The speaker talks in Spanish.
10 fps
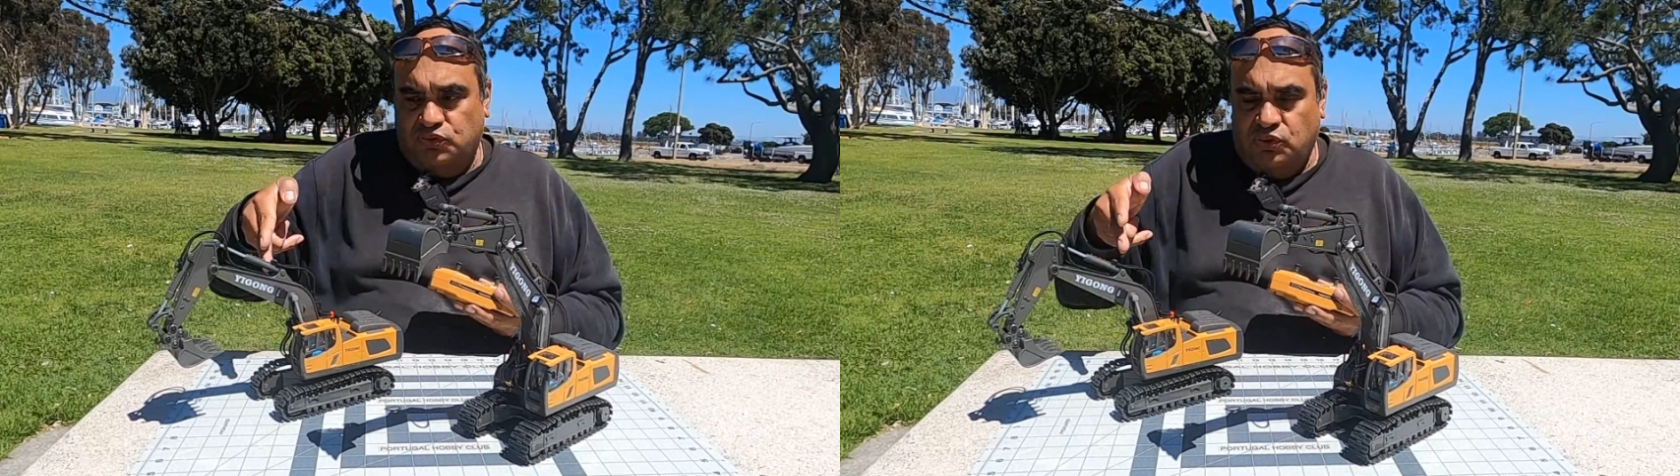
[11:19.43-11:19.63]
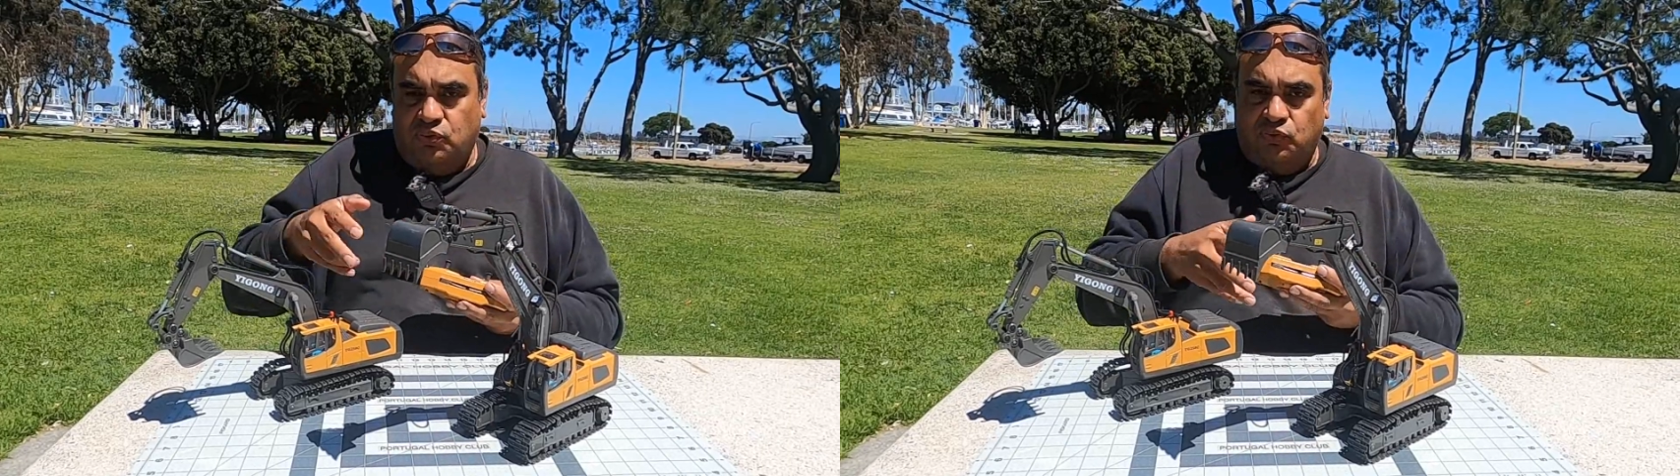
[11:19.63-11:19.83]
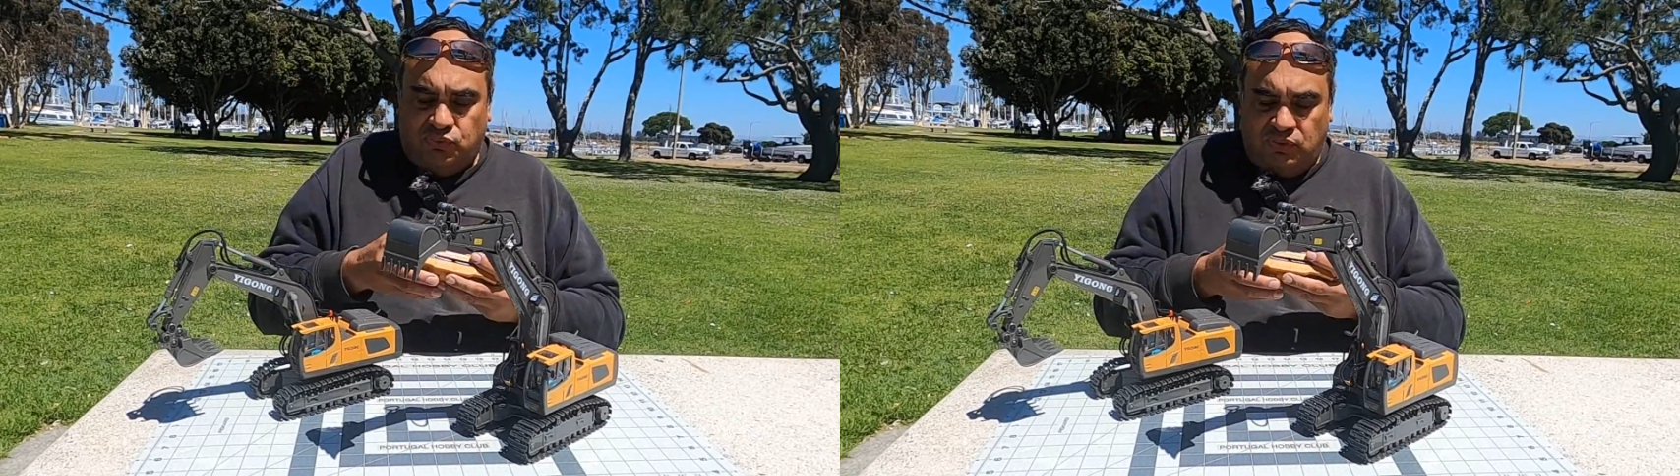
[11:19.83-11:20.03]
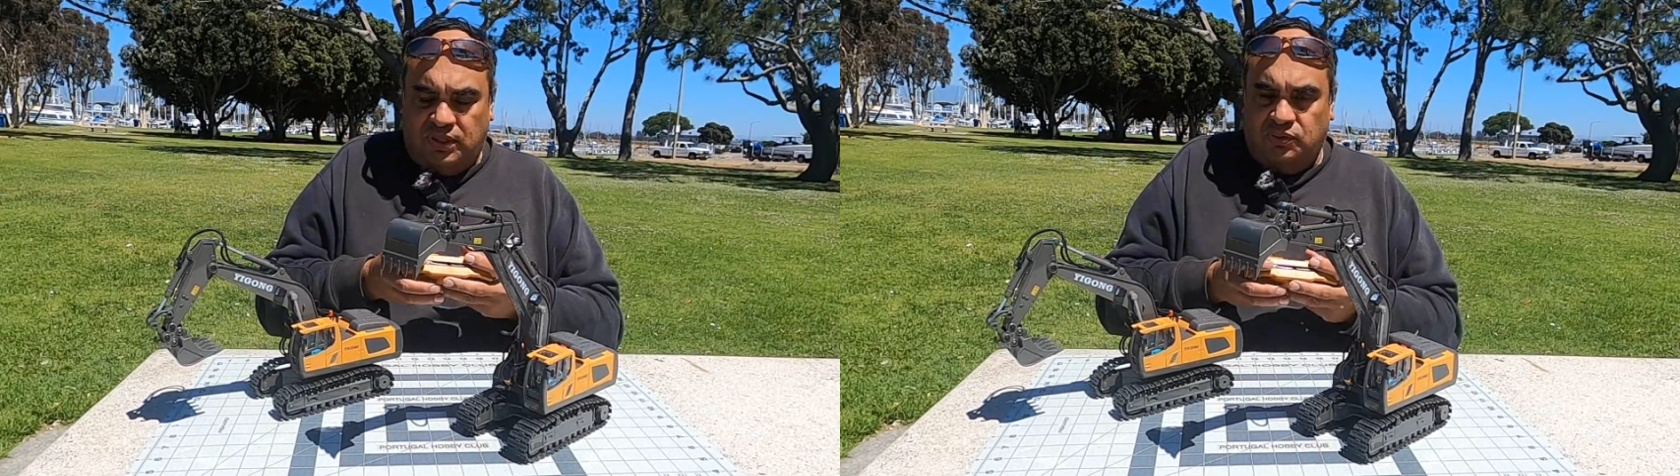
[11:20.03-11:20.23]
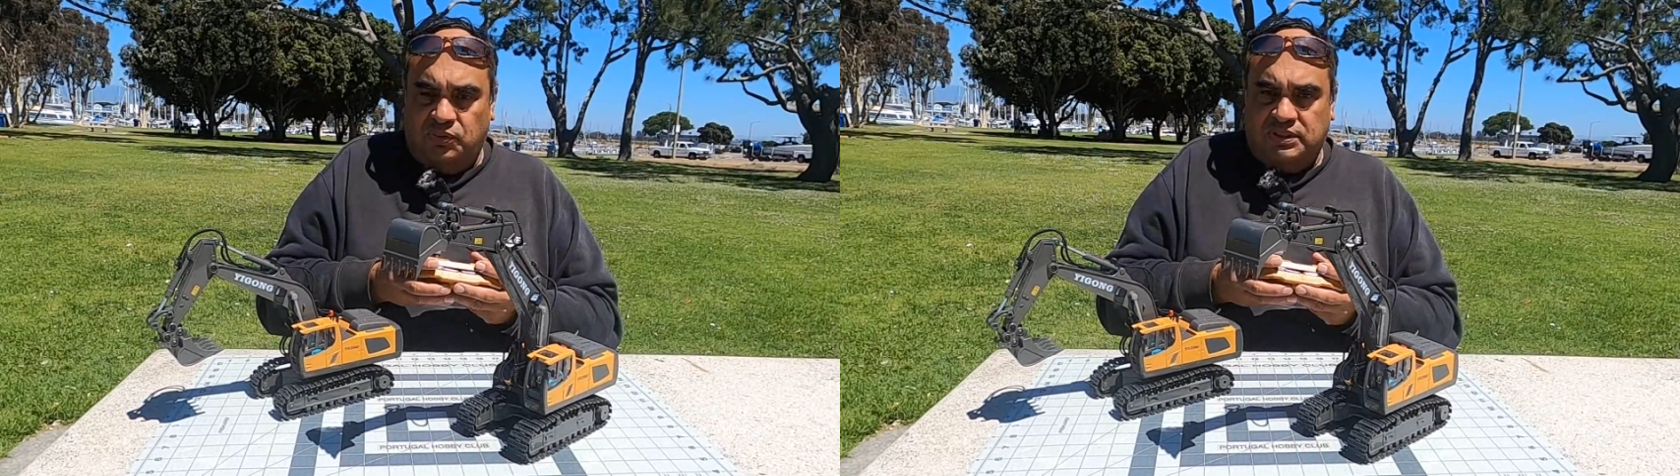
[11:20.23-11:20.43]
sigo
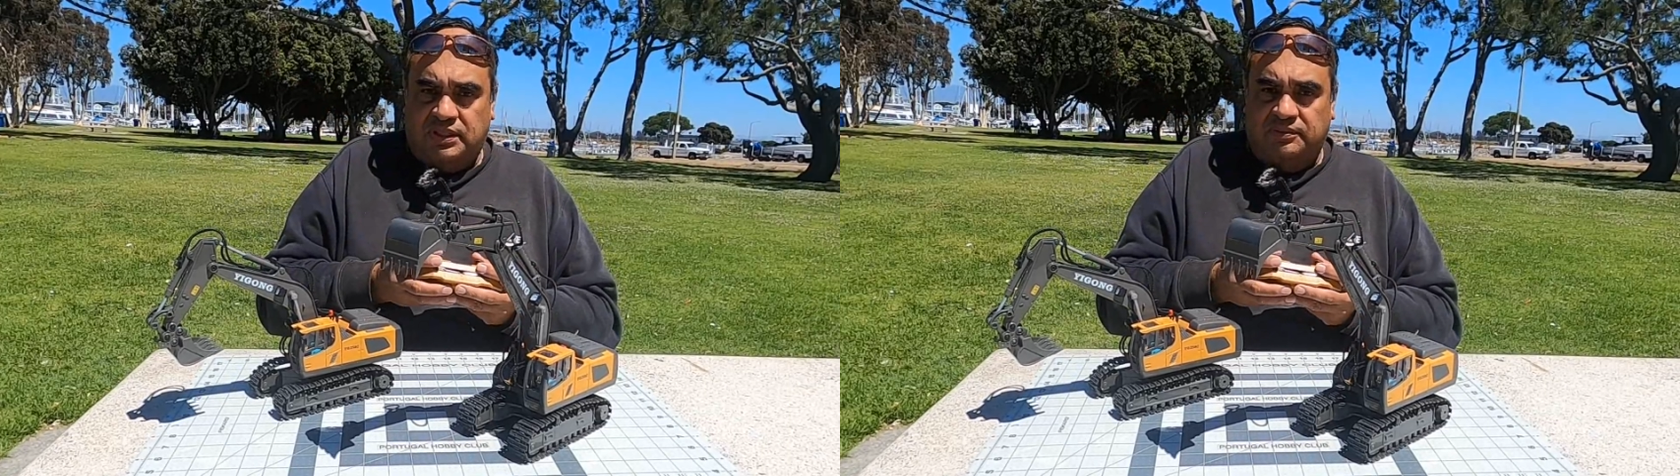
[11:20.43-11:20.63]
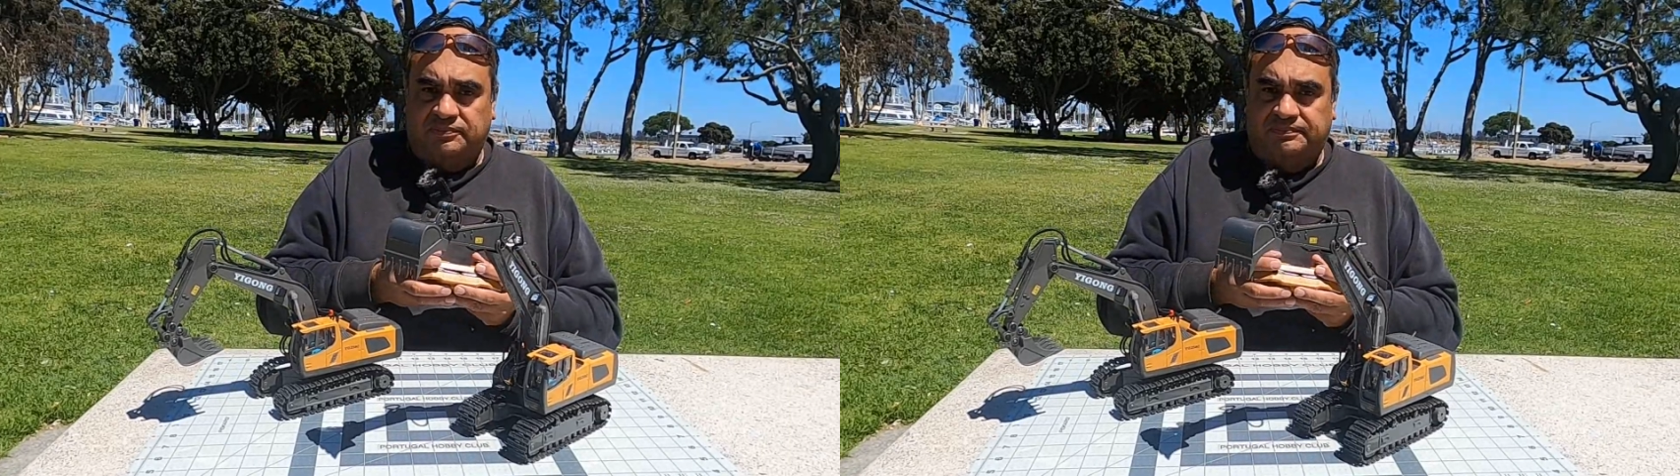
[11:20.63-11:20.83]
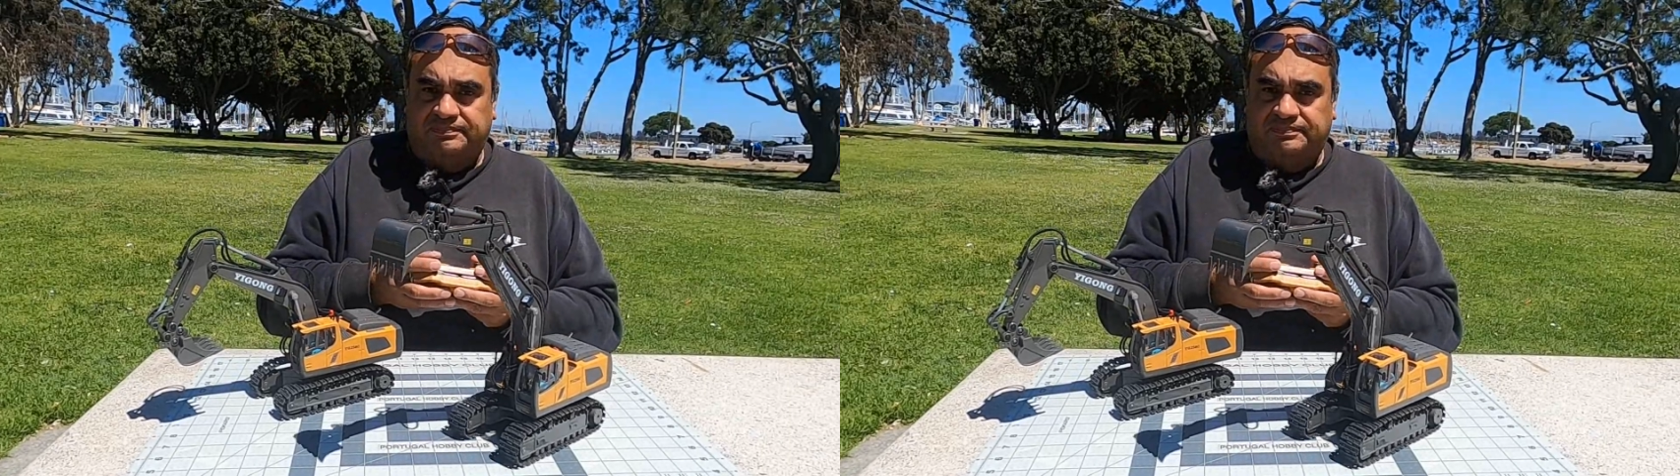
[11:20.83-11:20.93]
controlando esta